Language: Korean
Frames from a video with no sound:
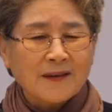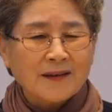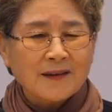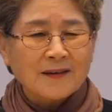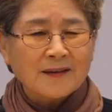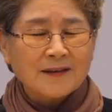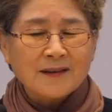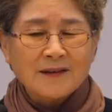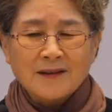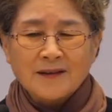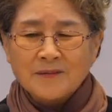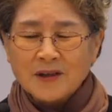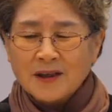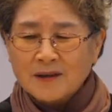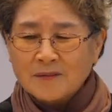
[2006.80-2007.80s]

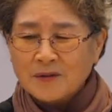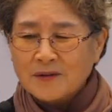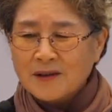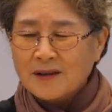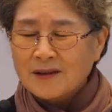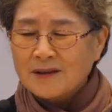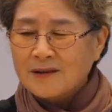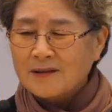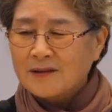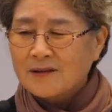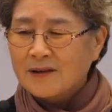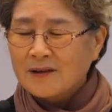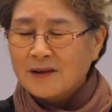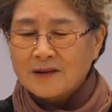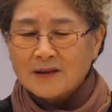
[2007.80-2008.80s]
정말 행복해요.
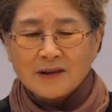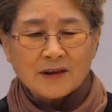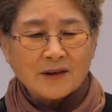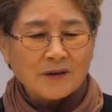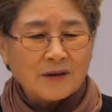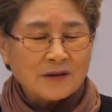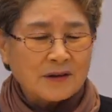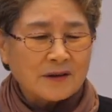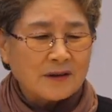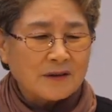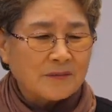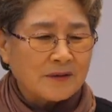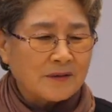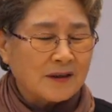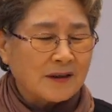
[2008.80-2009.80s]
여기 오시는
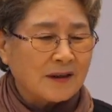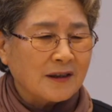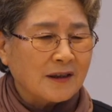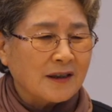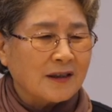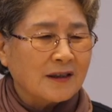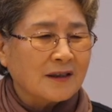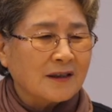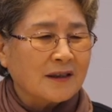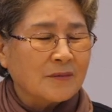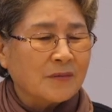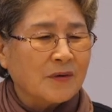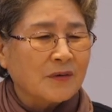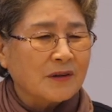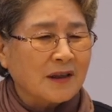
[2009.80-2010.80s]
분들에게 이렇게
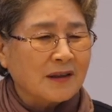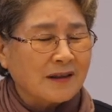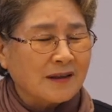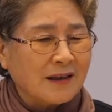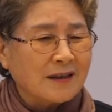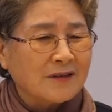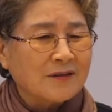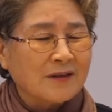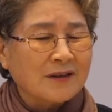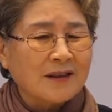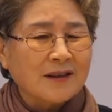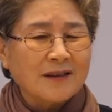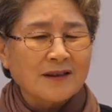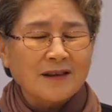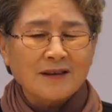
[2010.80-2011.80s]
봉사를 할 수
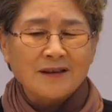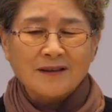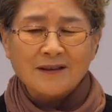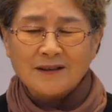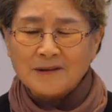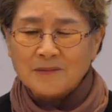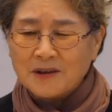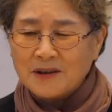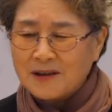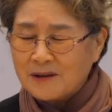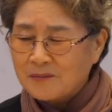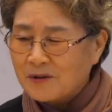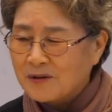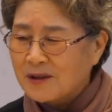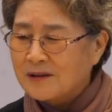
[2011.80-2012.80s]
있다는 게 얼마나
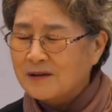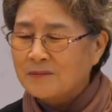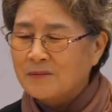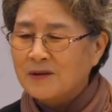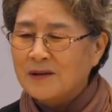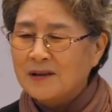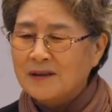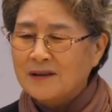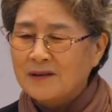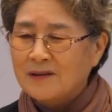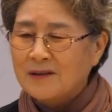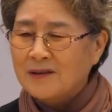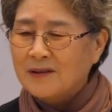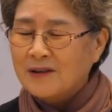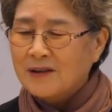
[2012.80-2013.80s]
행복한지 몰라요.
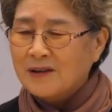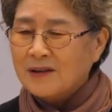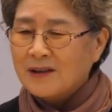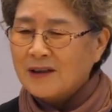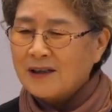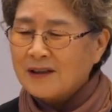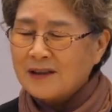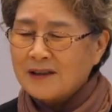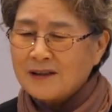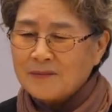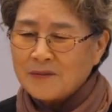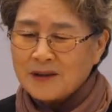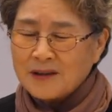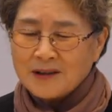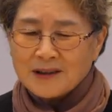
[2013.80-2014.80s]

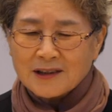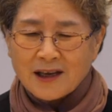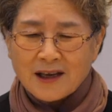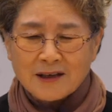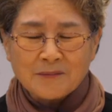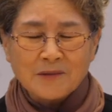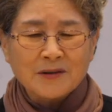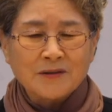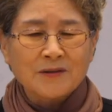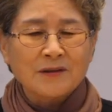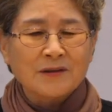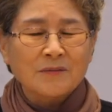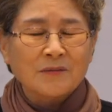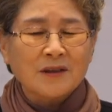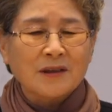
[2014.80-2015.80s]
하나님이 늘새 힘을
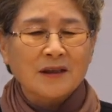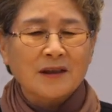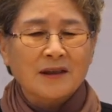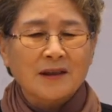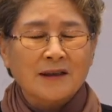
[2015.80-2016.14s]
주십니다.